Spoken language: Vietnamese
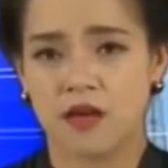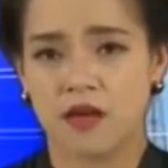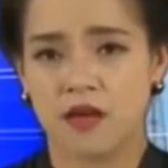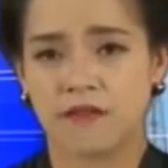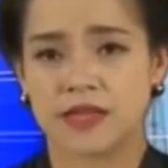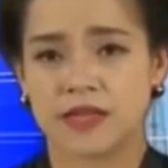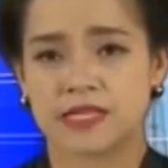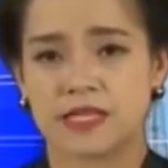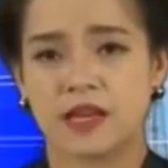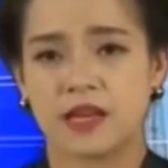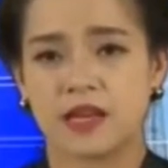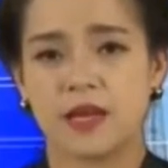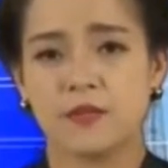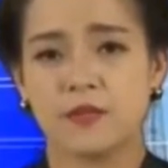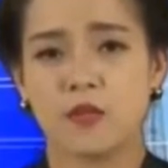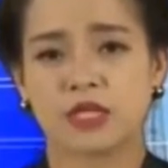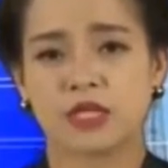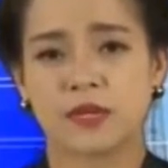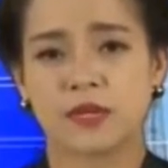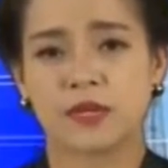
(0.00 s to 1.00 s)
và xử lý
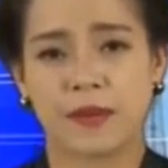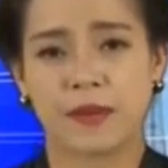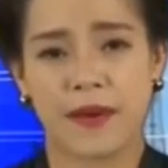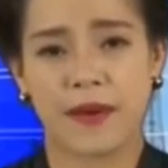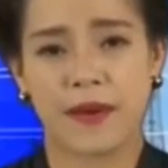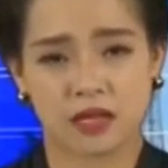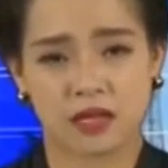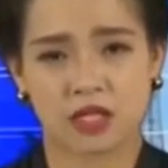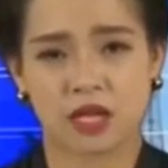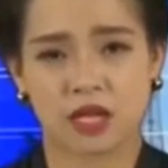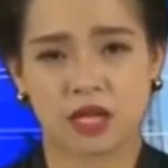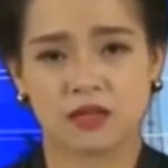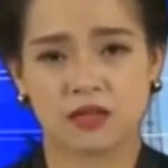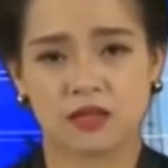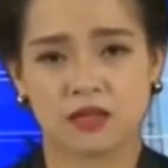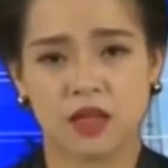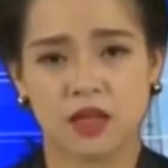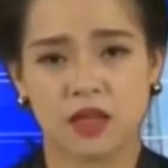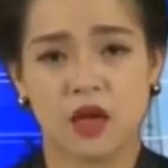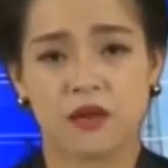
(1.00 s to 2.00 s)
một trăm lẻ ba cơ
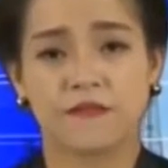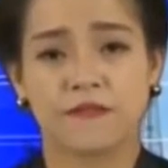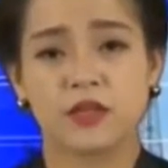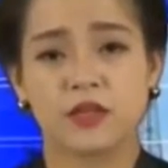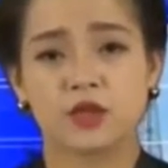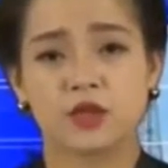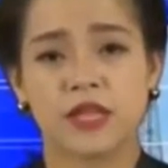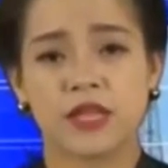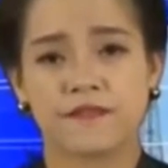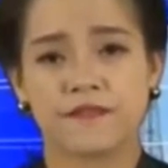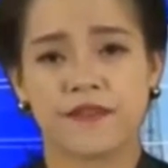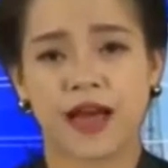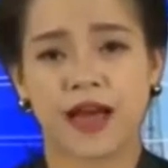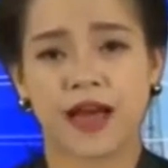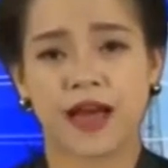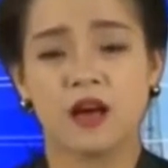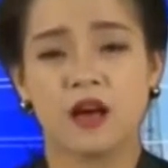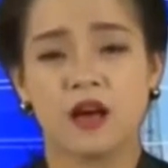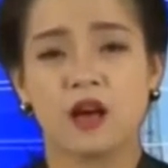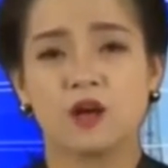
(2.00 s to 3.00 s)
sở, với số tiền phạt
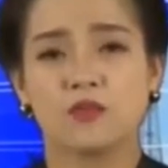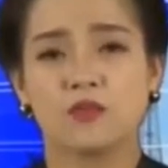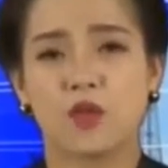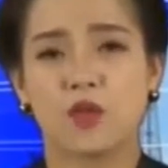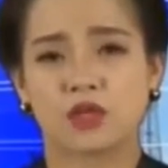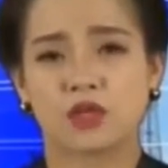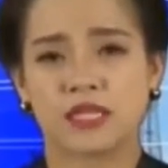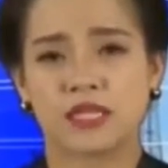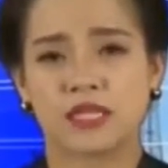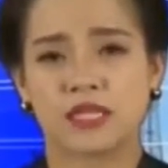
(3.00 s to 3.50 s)
hơn một trăm